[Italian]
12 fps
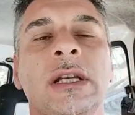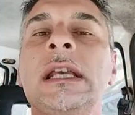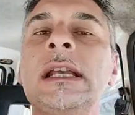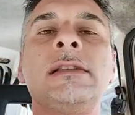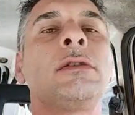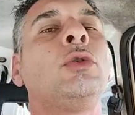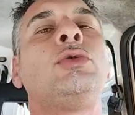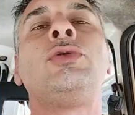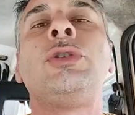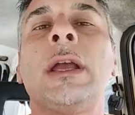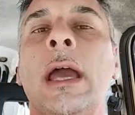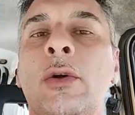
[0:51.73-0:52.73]
Isto con
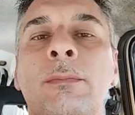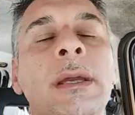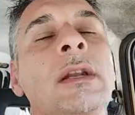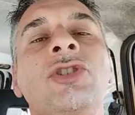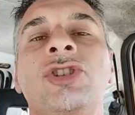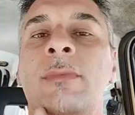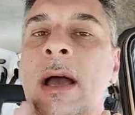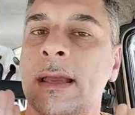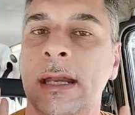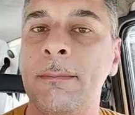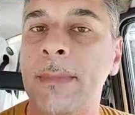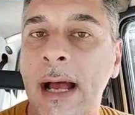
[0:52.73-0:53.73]
tutti i cherubini ci
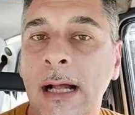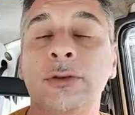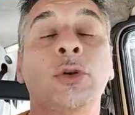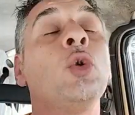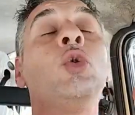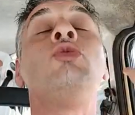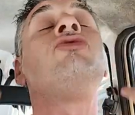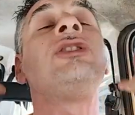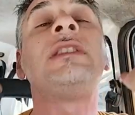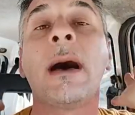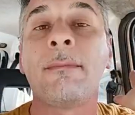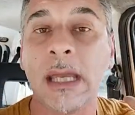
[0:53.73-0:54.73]
mancherebbe altro. Lungi
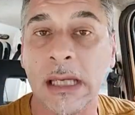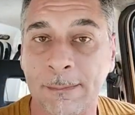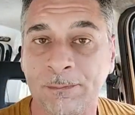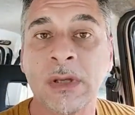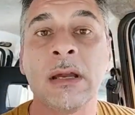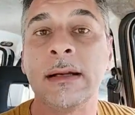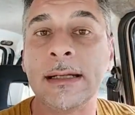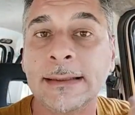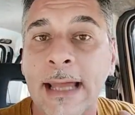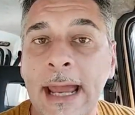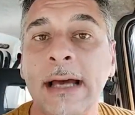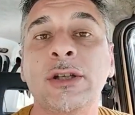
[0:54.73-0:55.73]
da me
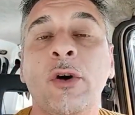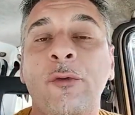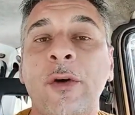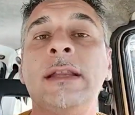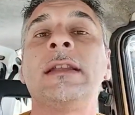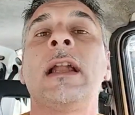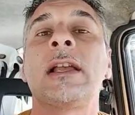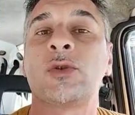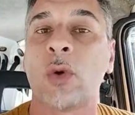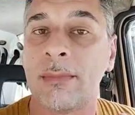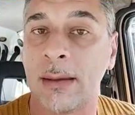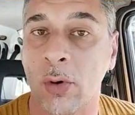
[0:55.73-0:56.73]
l'idea di offendere la
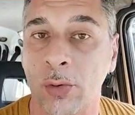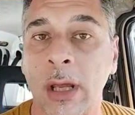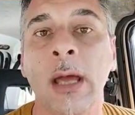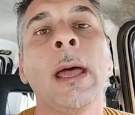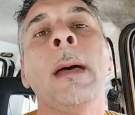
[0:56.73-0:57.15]
sua memoria.